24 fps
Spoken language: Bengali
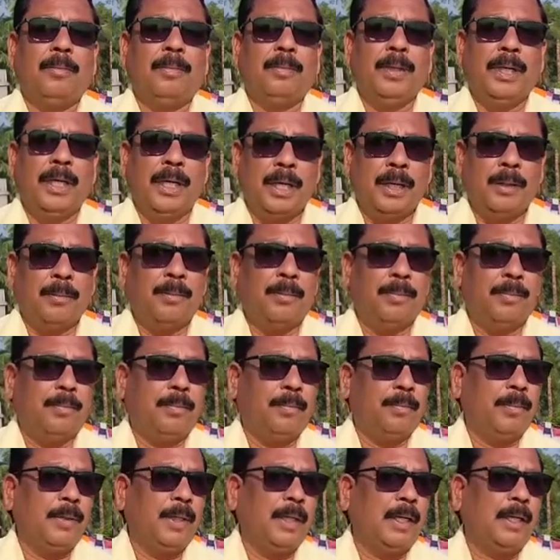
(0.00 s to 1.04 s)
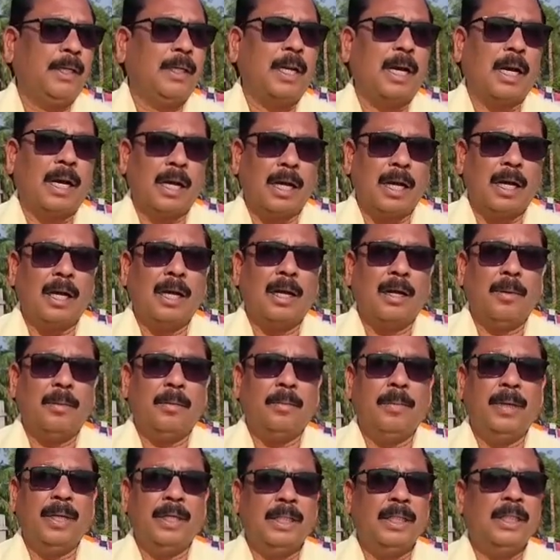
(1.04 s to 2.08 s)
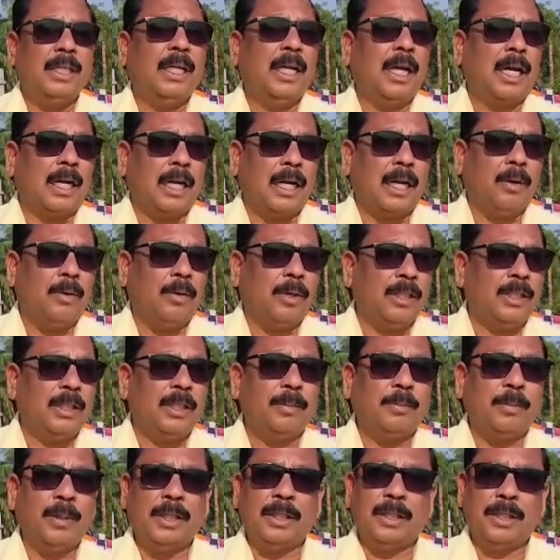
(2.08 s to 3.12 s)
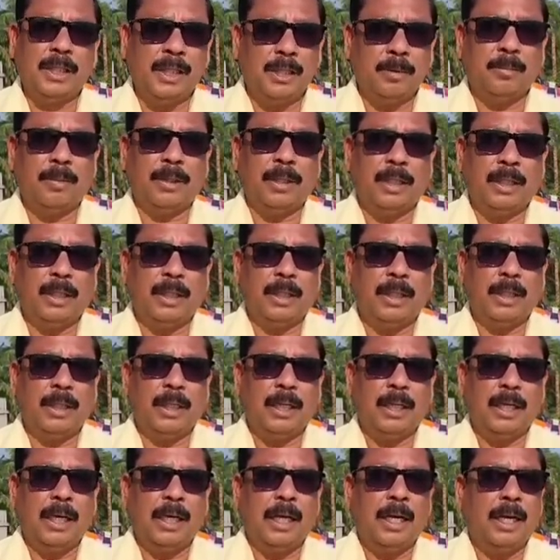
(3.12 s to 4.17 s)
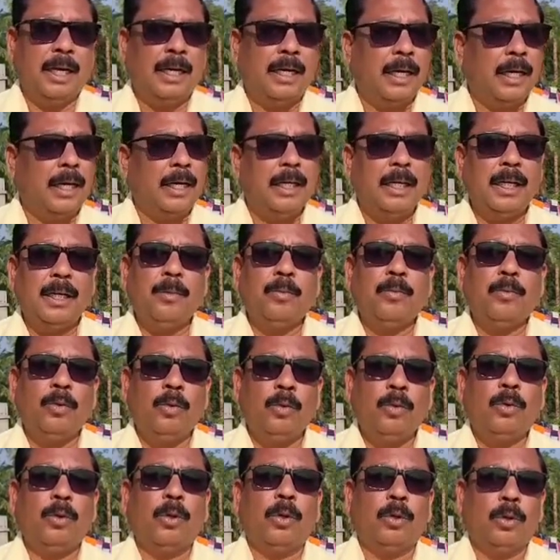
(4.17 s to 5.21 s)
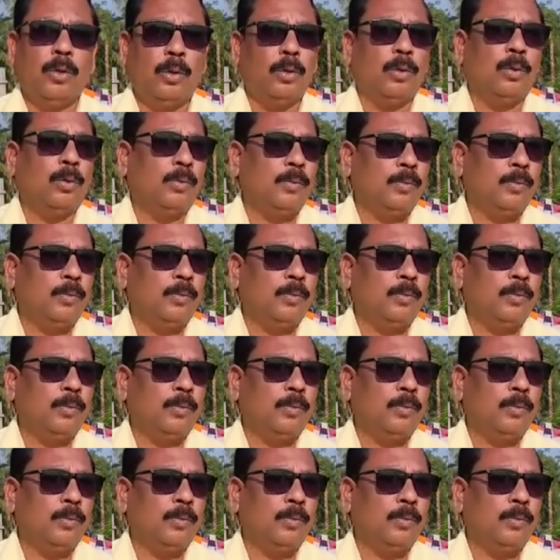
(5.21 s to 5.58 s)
পিএফ এর টাকা বেশি কাটা হয়েছে পে স্লিপে এটা নিয়েই মূল দ্বন্দ্ব